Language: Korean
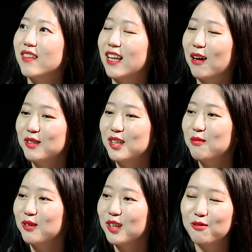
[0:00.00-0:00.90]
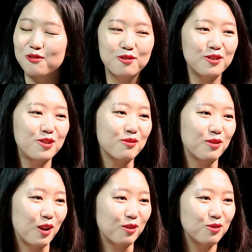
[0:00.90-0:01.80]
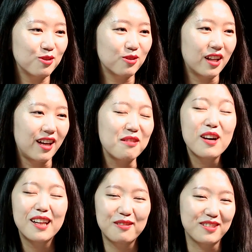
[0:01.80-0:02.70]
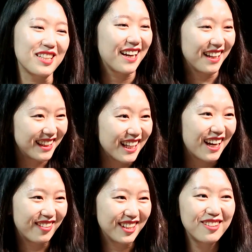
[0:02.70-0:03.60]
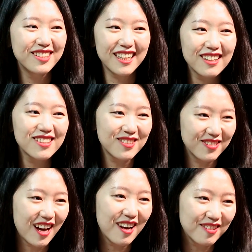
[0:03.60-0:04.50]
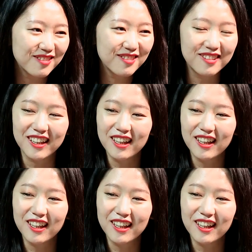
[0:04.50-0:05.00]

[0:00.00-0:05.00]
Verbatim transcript: 남들이 보기에 우습일지 몰라도 아, 이만하면 잘했다 막 이런 생각도 좀 하고